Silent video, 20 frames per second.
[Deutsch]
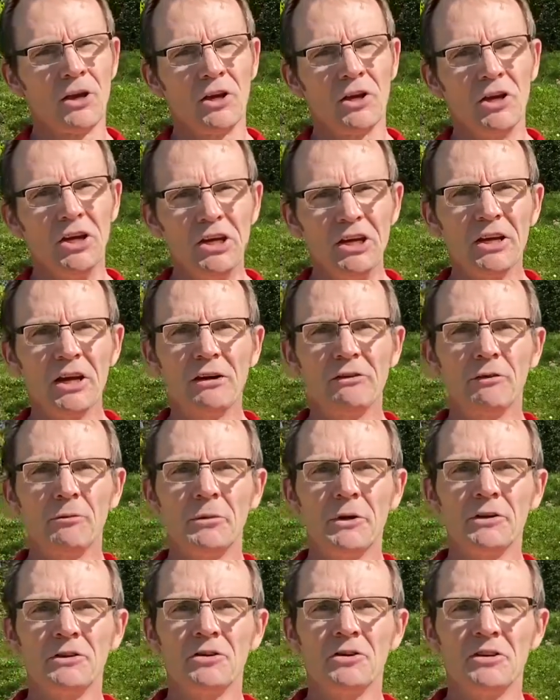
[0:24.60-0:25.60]

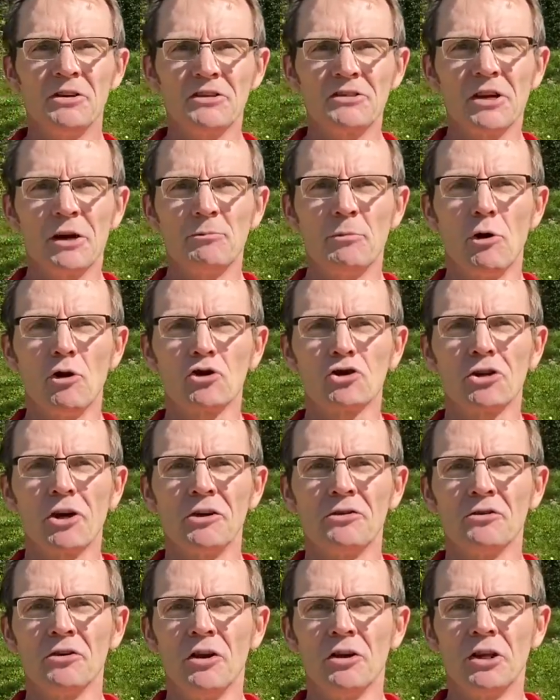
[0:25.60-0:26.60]
E-Government ist der
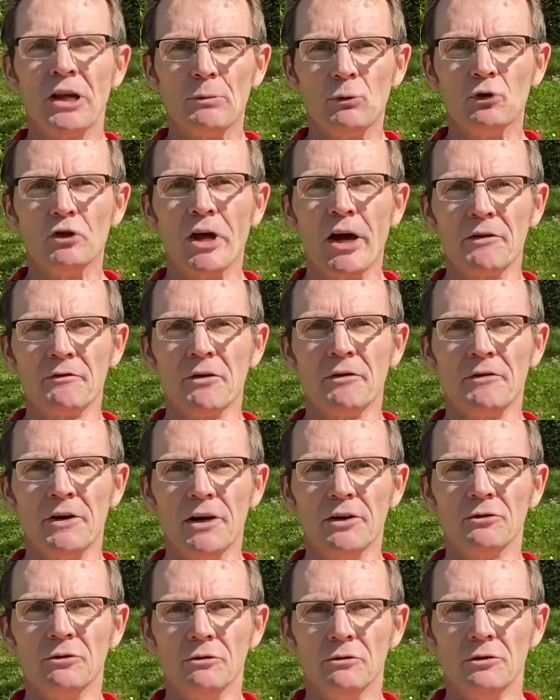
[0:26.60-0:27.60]
Baustein der modernen
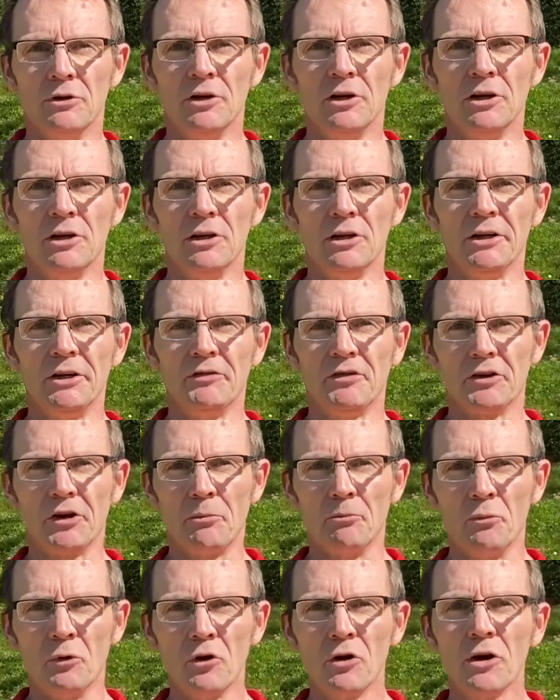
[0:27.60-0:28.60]
Verwaltung, liefert
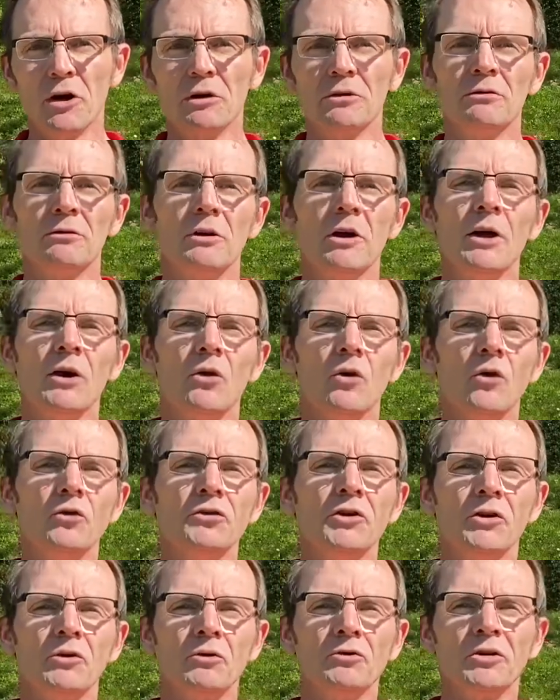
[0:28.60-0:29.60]
den Bürgern und
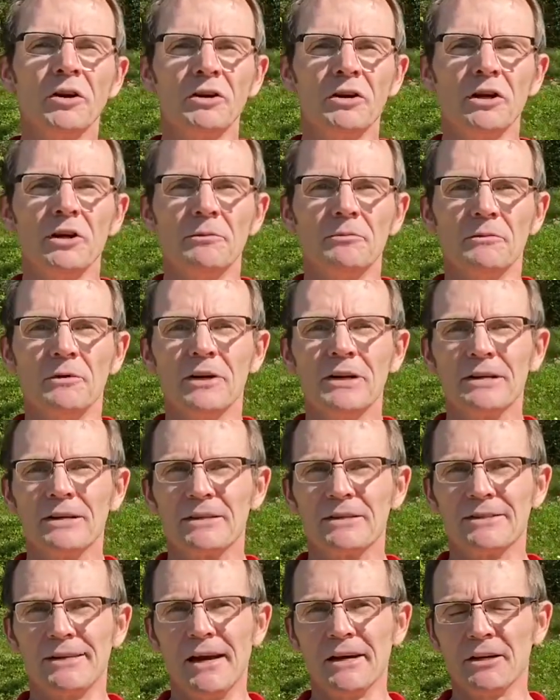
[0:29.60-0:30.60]
den Unternehmen
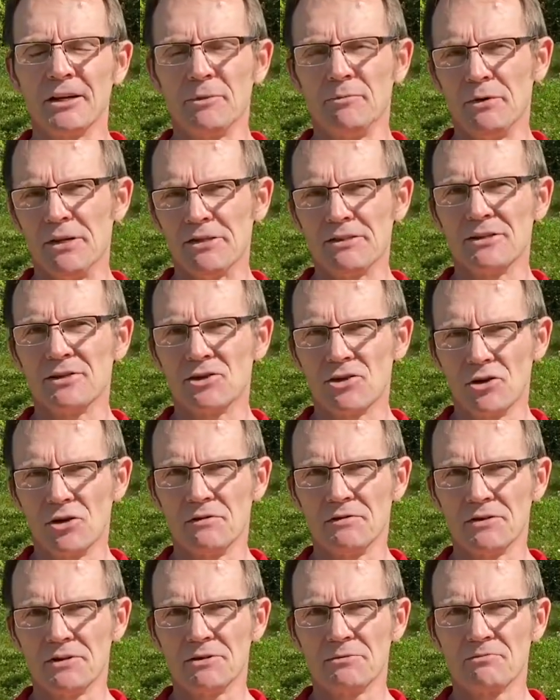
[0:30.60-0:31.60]
zeitgemäßen
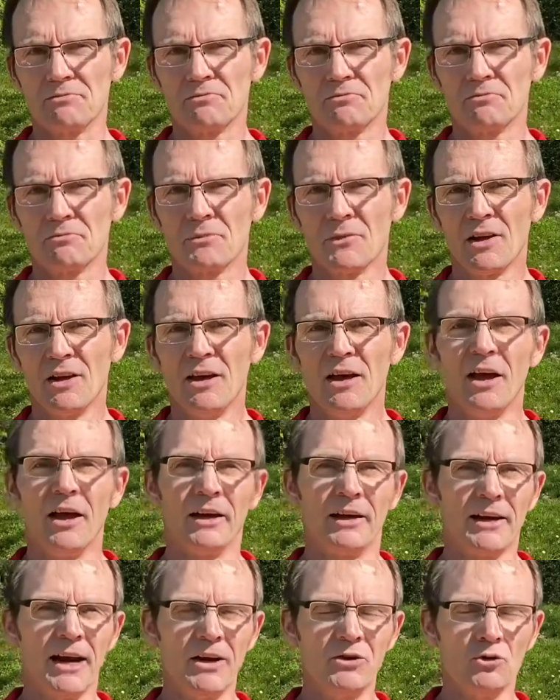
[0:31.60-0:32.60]
Service.
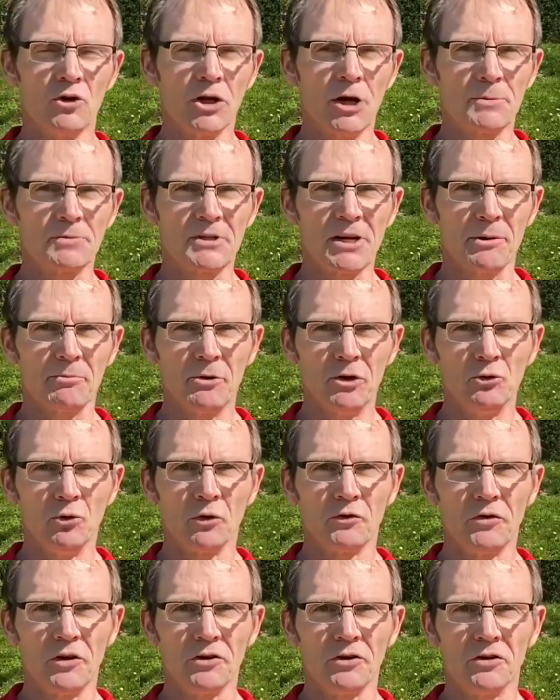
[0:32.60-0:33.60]
Kein Urlaubstag mehr
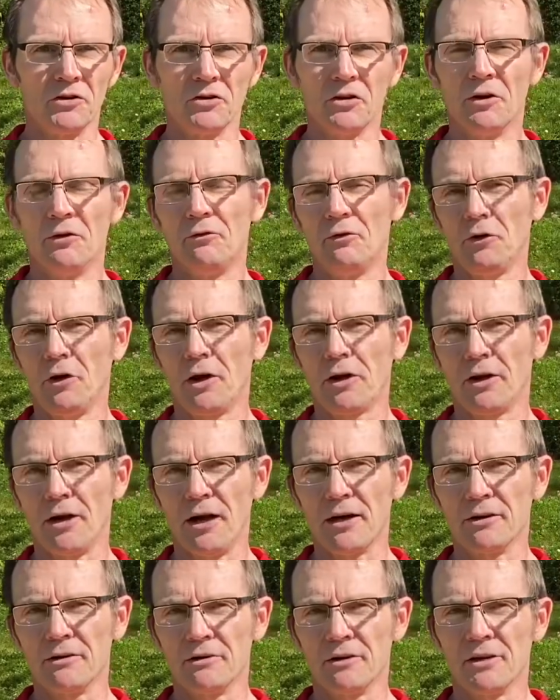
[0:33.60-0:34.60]
notwendig für den
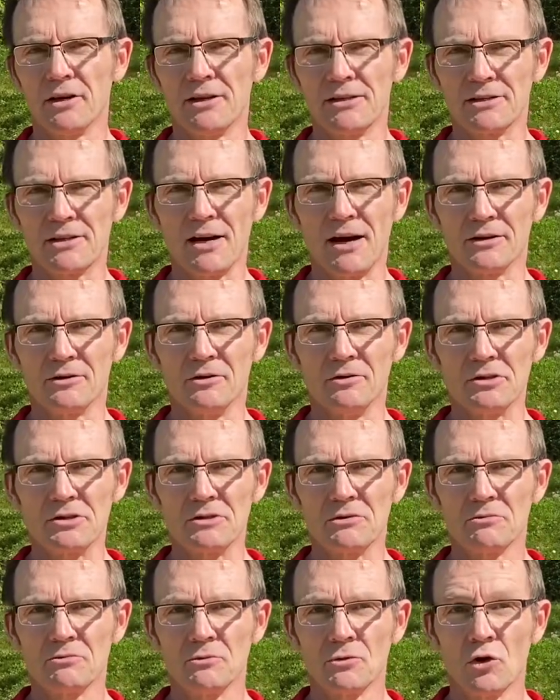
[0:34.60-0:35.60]
Gang ins Rathaus.
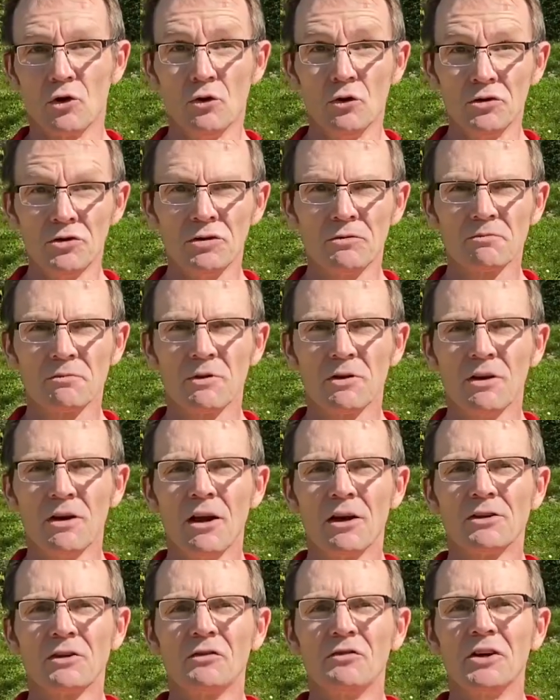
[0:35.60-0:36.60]
Und
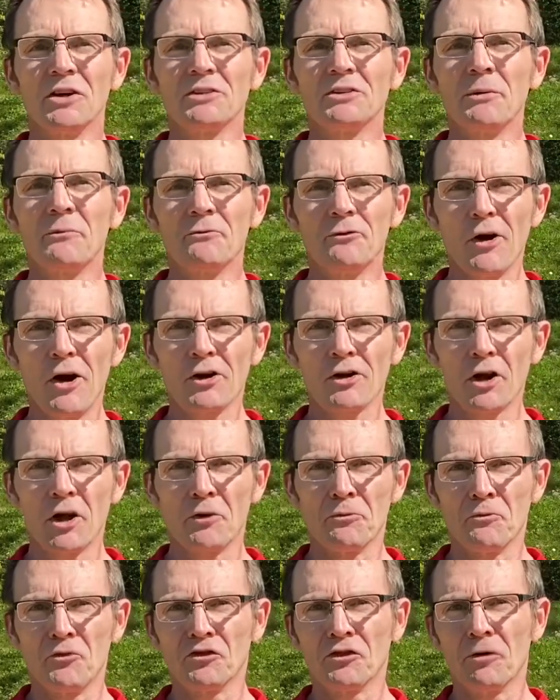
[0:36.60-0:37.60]
Sie wirkt dem
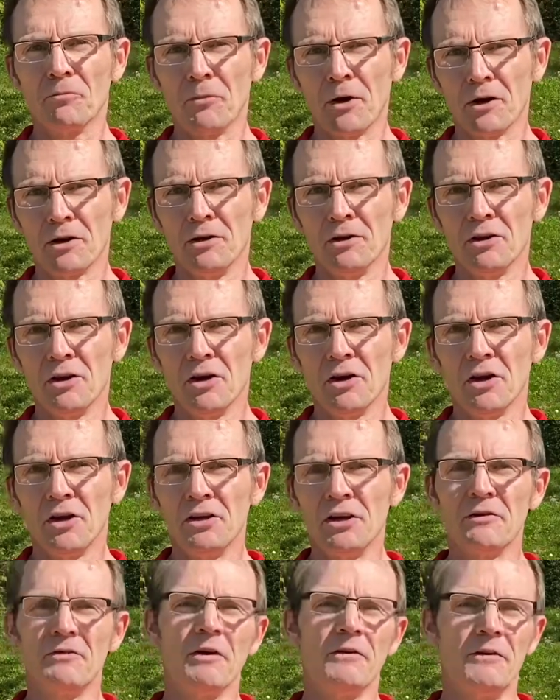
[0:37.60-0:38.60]
Fachkräftemangel in
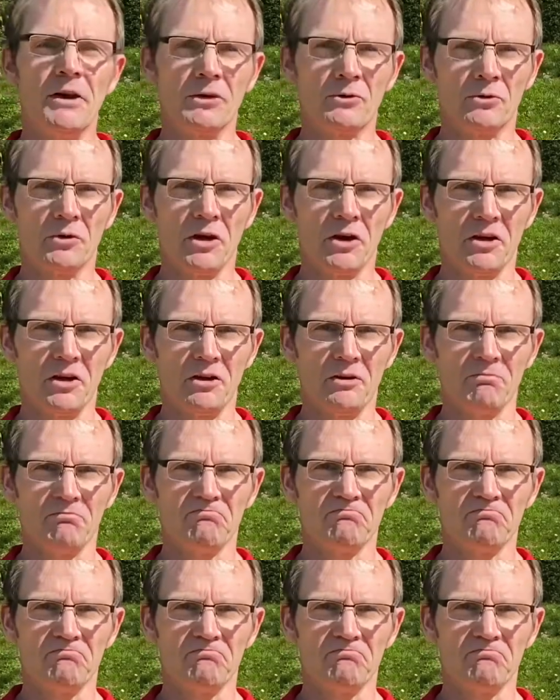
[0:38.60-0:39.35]
der Verwaltung entgegen.